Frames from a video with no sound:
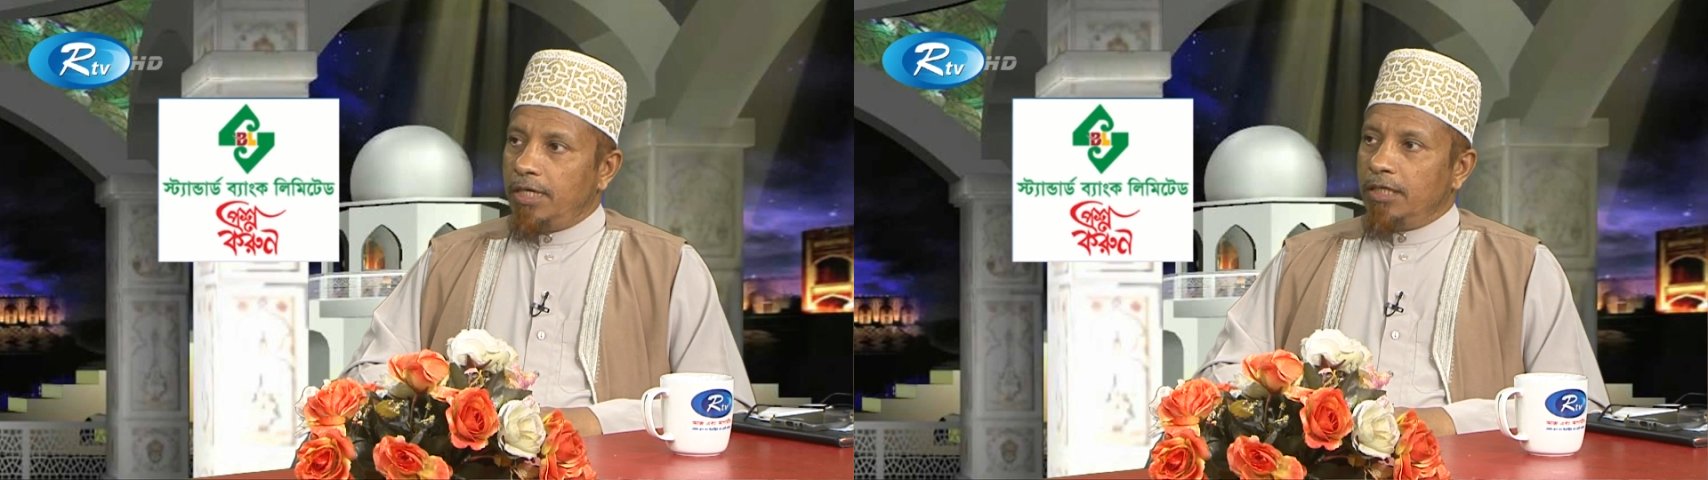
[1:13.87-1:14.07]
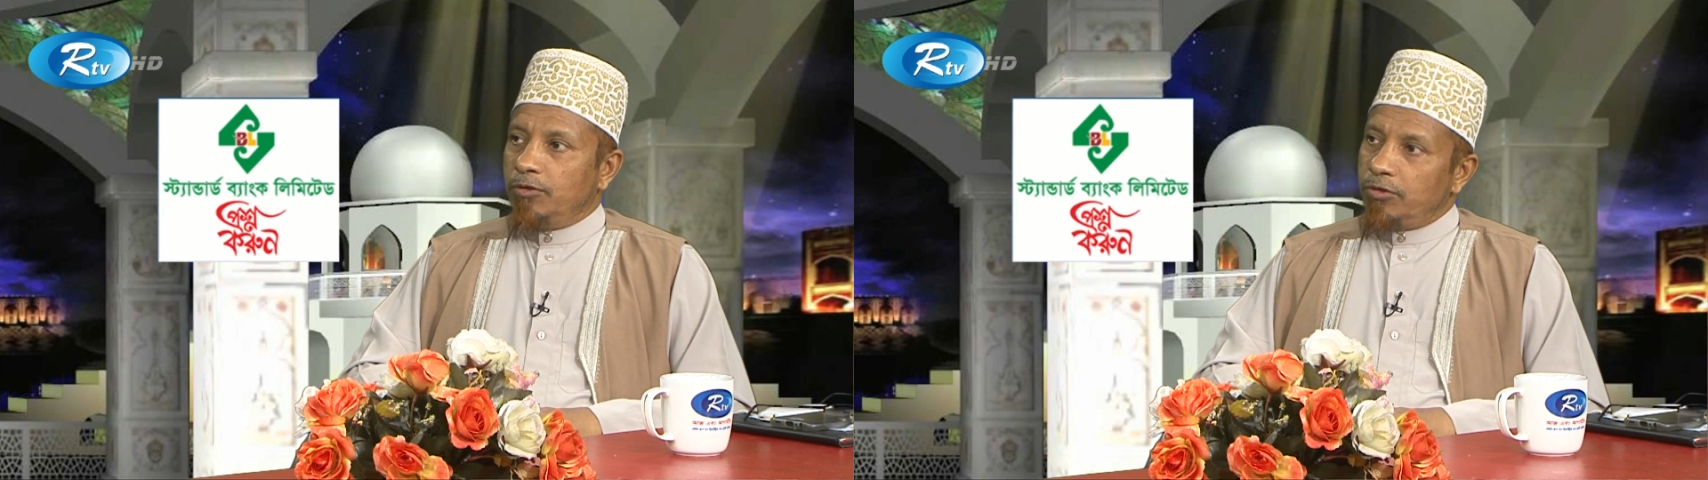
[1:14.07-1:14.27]

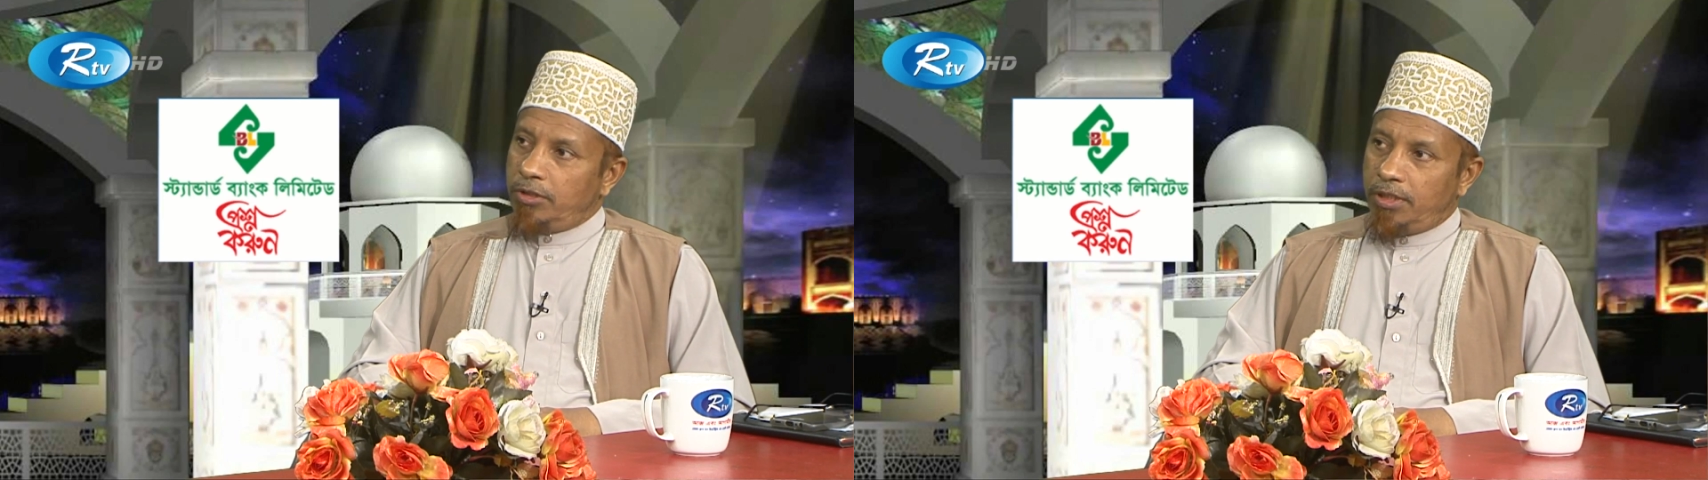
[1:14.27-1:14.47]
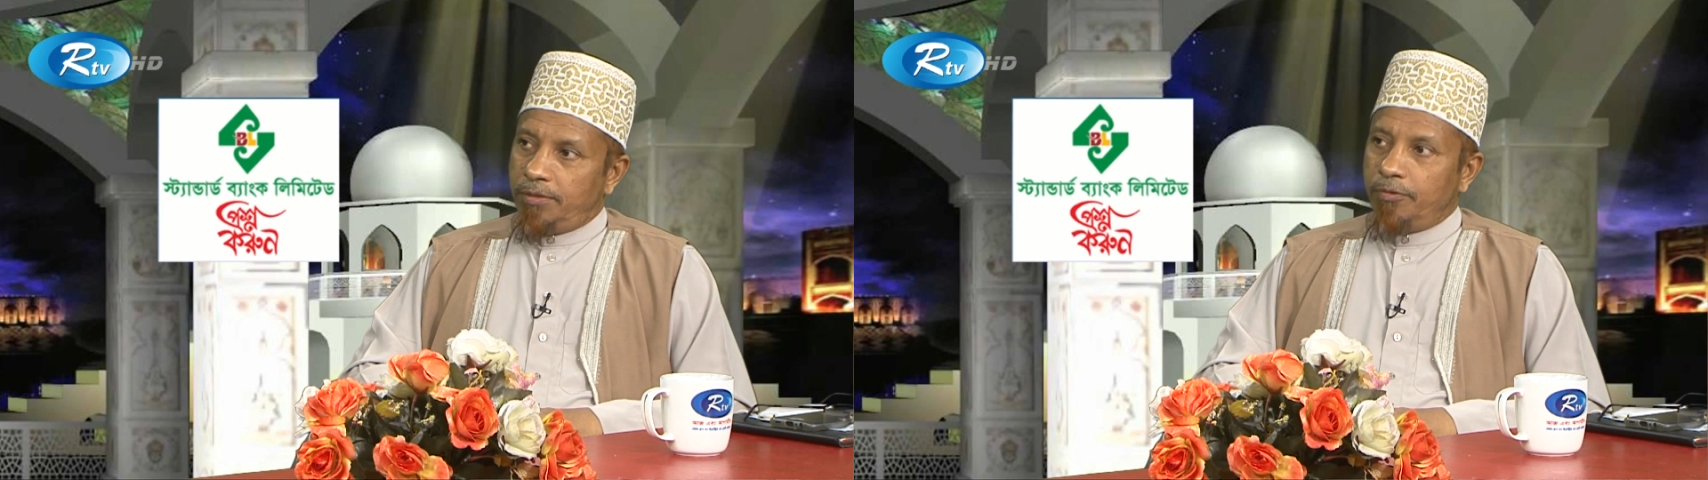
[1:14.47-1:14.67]
এই দশ
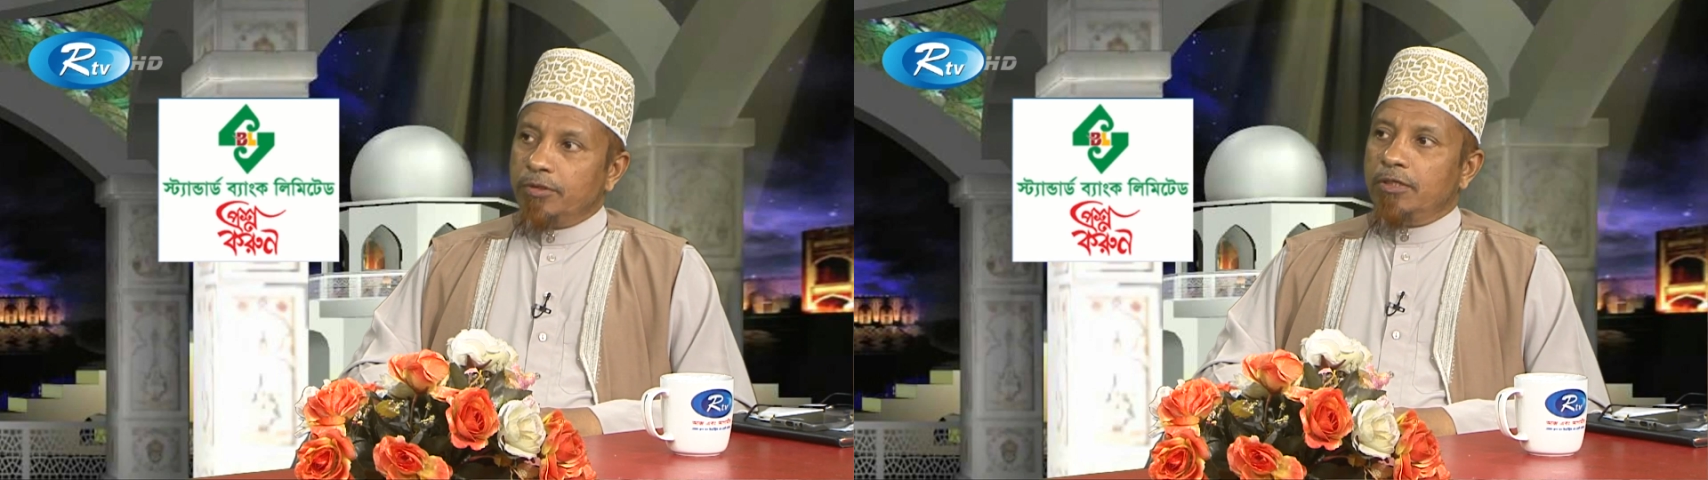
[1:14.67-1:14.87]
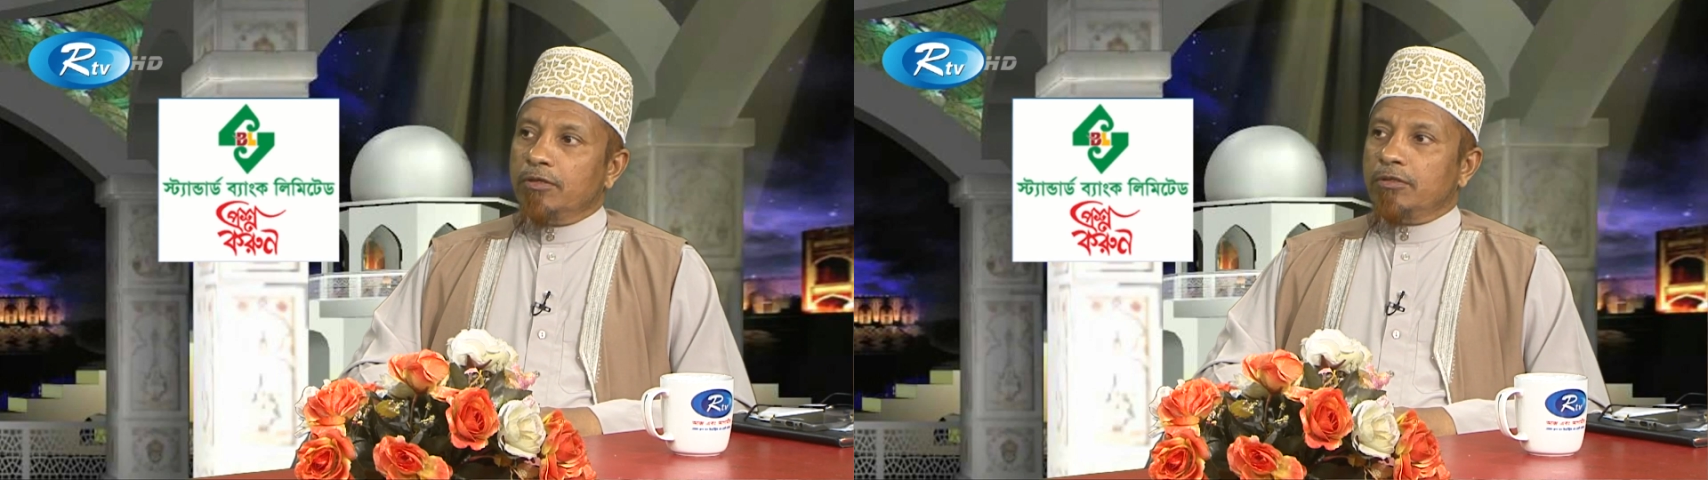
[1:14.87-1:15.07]
দিনের
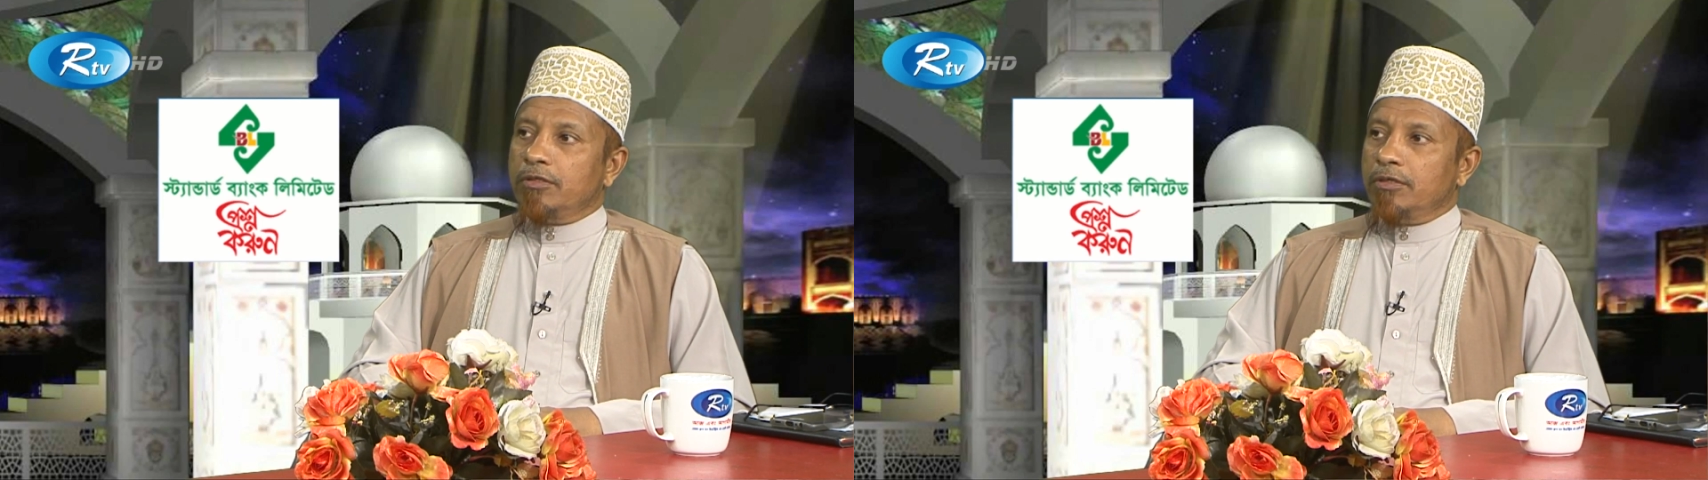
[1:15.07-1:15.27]
ফজিলত